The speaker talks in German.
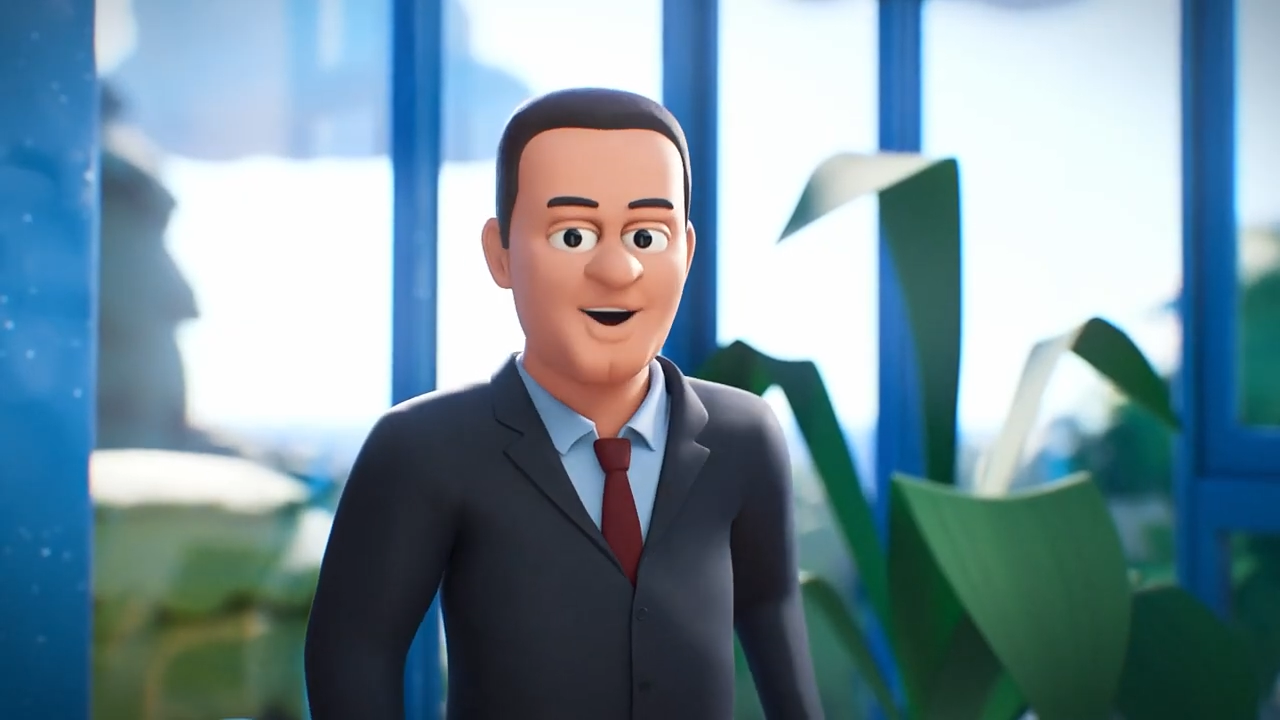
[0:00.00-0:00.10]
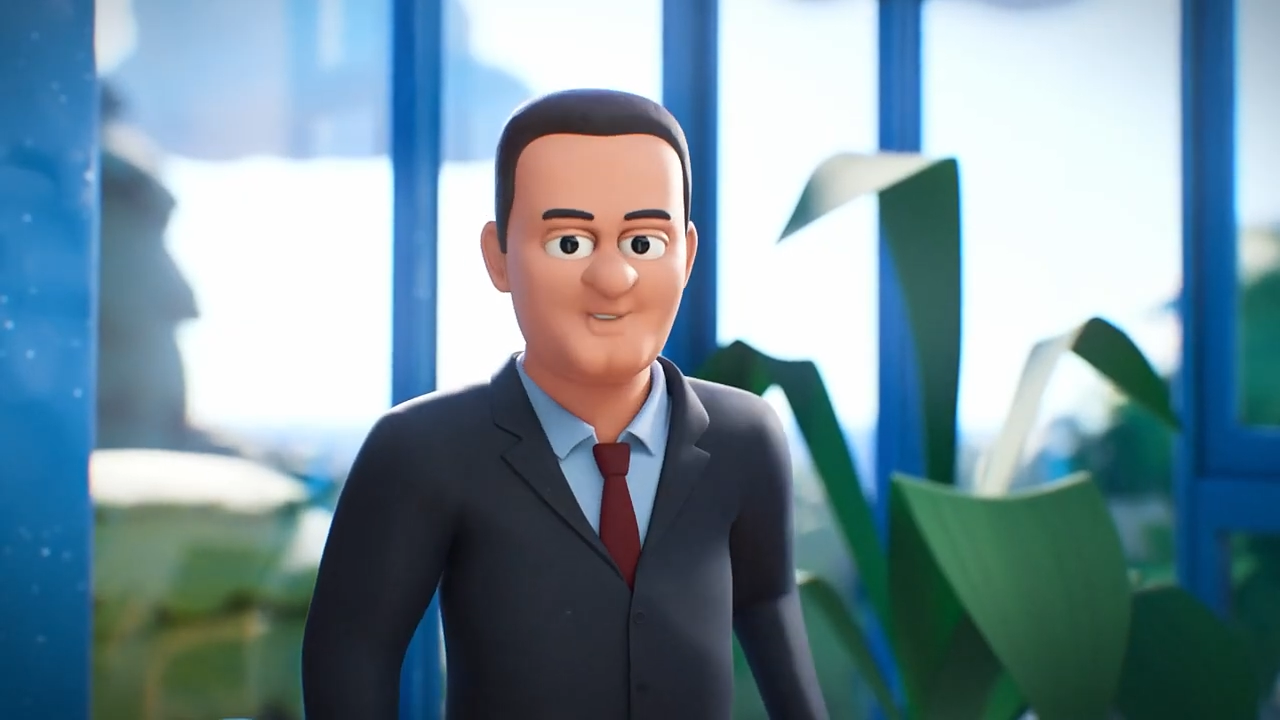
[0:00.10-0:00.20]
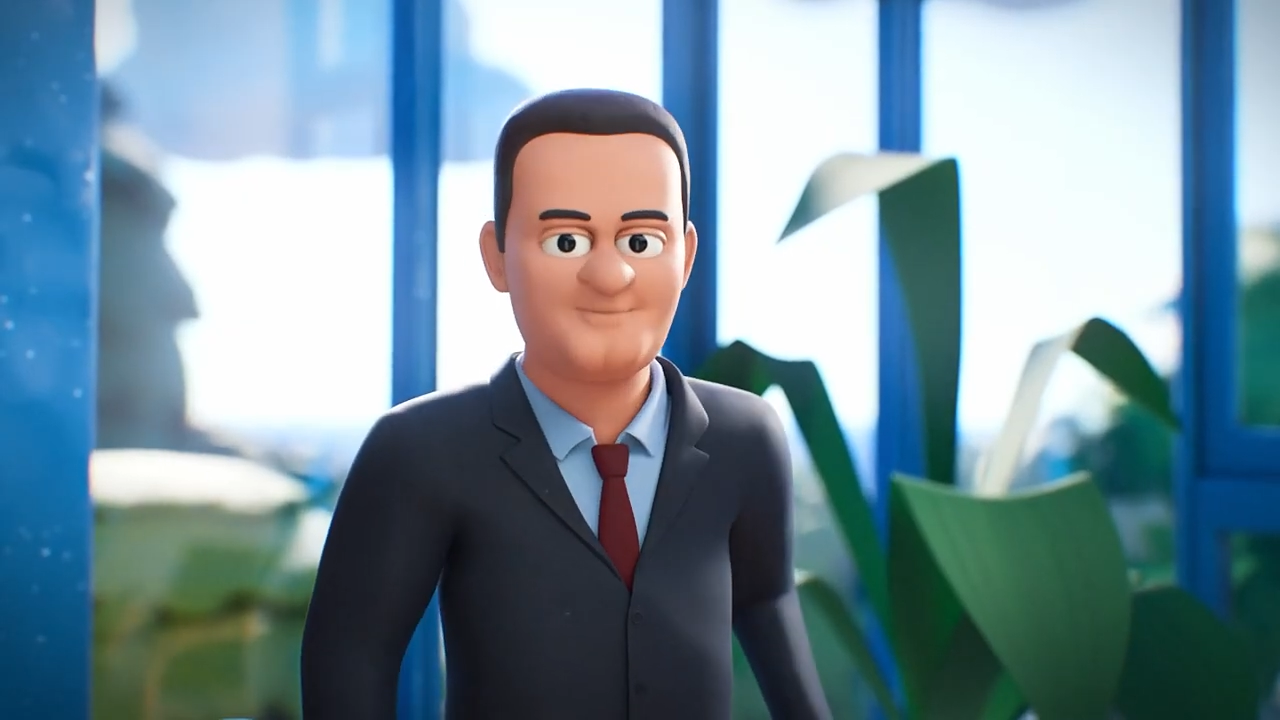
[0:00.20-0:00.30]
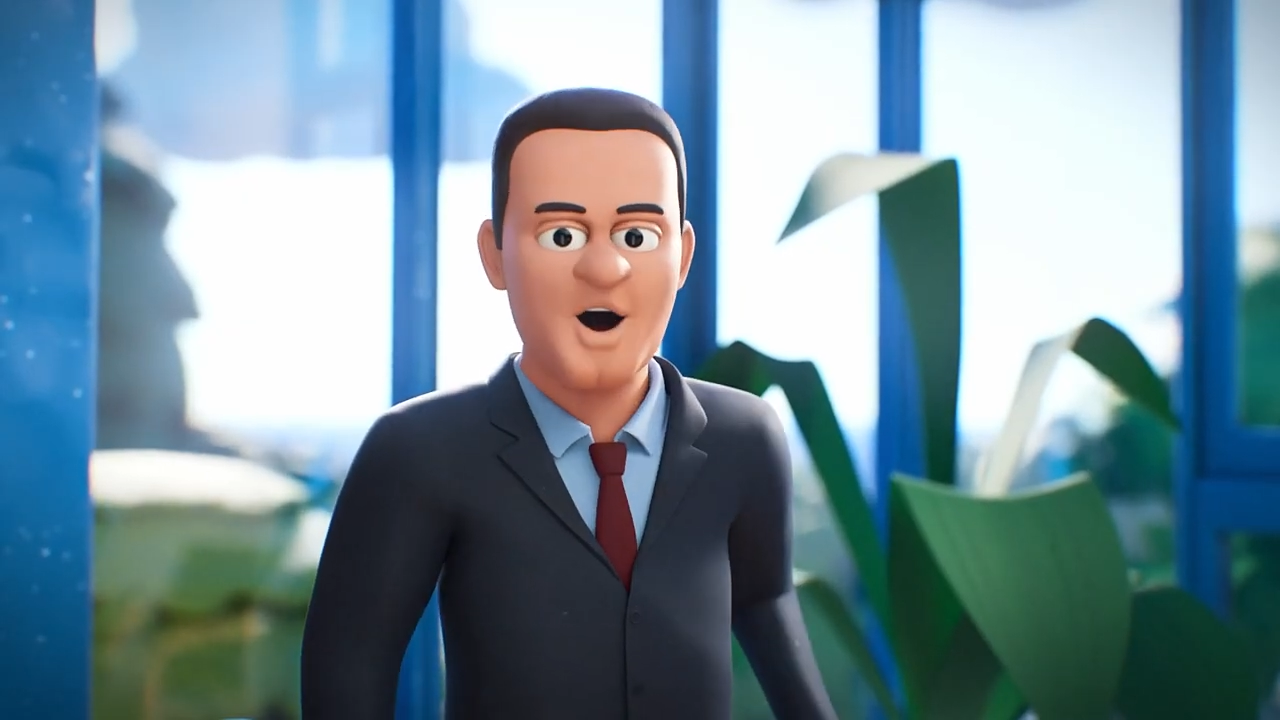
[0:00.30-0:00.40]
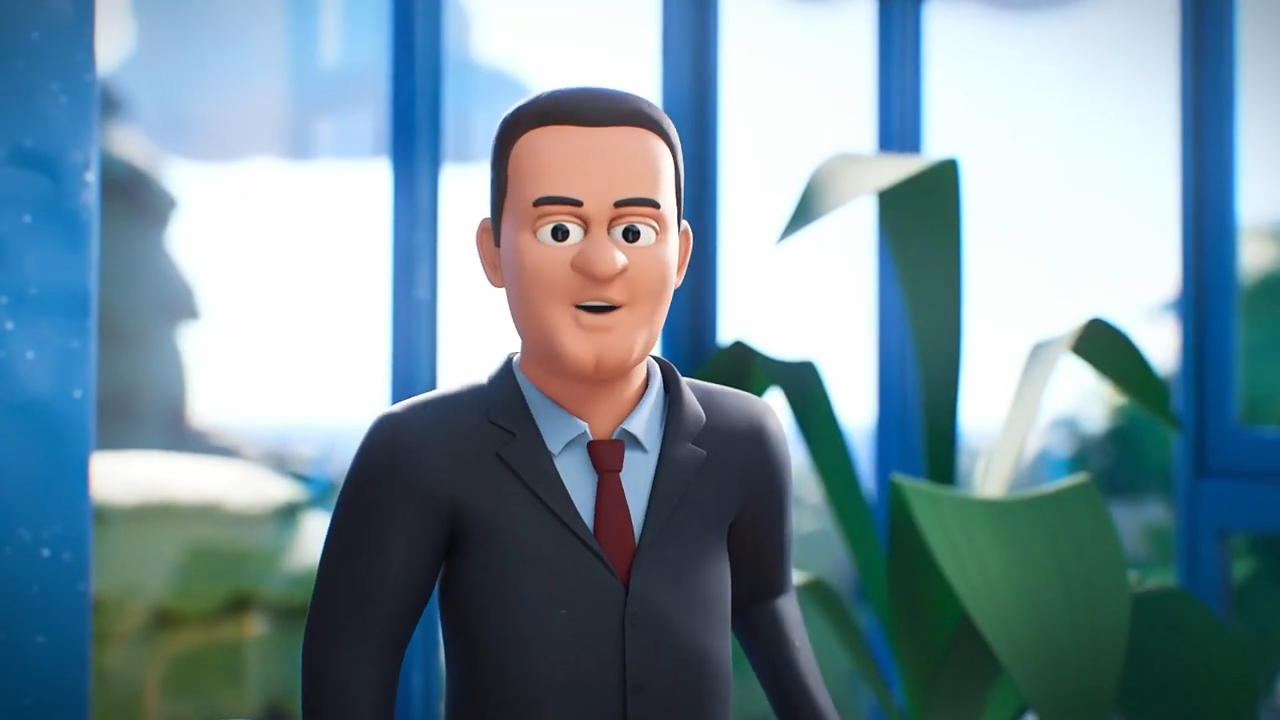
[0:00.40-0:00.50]

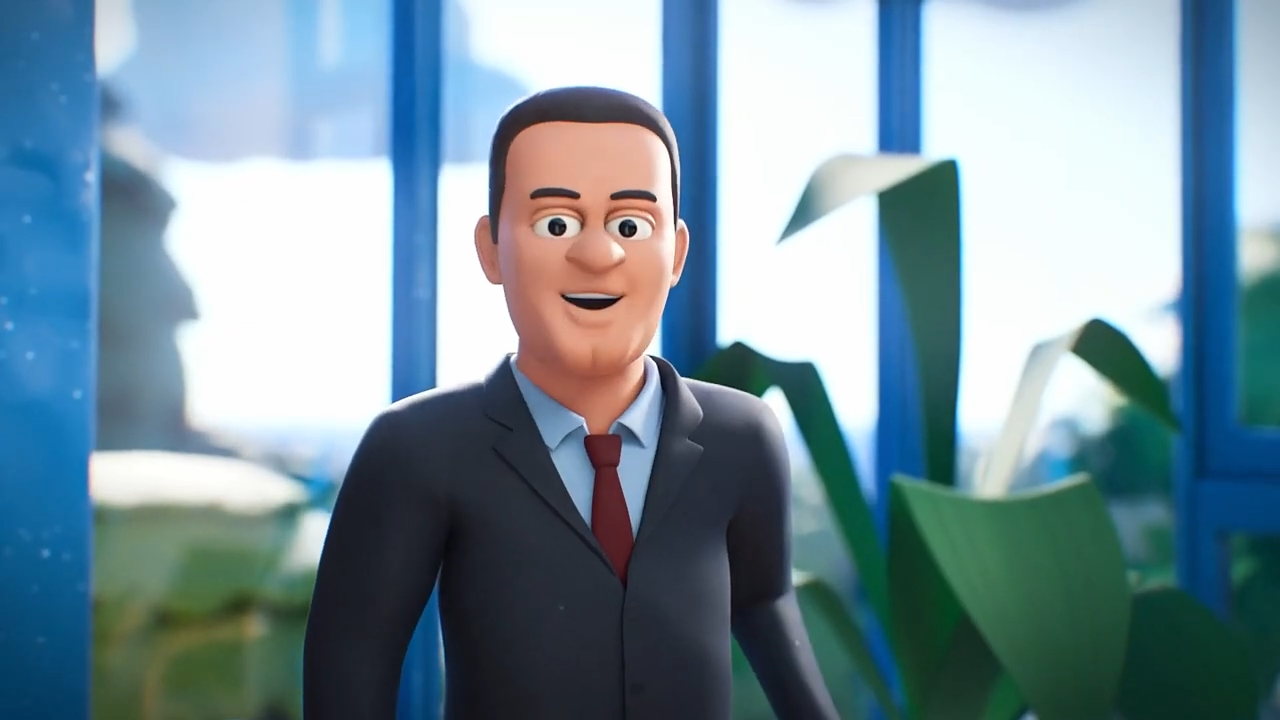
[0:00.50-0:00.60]
schöne